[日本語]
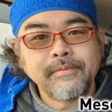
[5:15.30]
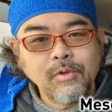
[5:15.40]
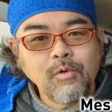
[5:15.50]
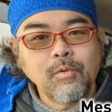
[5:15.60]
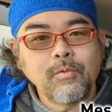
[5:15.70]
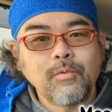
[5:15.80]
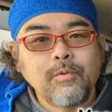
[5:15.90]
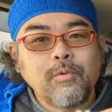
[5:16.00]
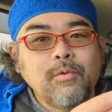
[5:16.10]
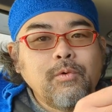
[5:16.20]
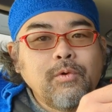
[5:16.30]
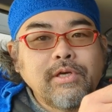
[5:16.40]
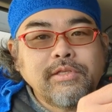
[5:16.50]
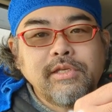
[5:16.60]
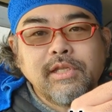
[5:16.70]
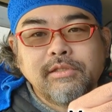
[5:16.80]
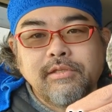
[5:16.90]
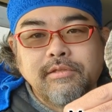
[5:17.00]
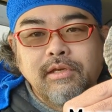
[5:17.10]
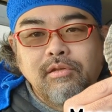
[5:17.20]
の化石なん
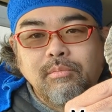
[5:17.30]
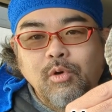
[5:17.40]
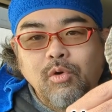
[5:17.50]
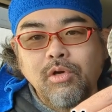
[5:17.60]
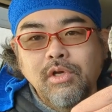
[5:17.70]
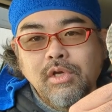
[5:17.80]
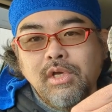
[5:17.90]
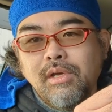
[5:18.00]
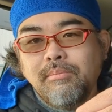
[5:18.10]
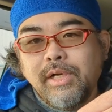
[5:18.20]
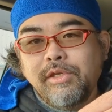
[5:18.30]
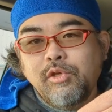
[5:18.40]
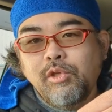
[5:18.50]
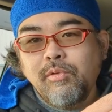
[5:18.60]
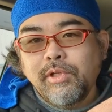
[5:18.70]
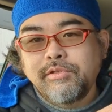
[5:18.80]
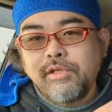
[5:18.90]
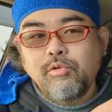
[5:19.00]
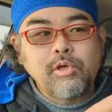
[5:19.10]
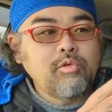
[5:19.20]
ですけれども、まあ、去年はです
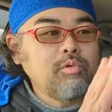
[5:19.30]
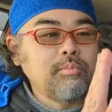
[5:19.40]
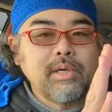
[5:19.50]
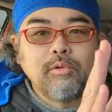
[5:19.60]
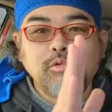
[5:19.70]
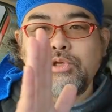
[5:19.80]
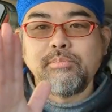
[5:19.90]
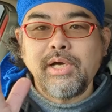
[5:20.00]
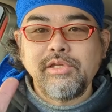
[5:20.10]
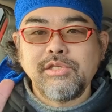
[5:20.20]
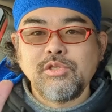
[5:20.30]
ね、これの、まあ、本当に倍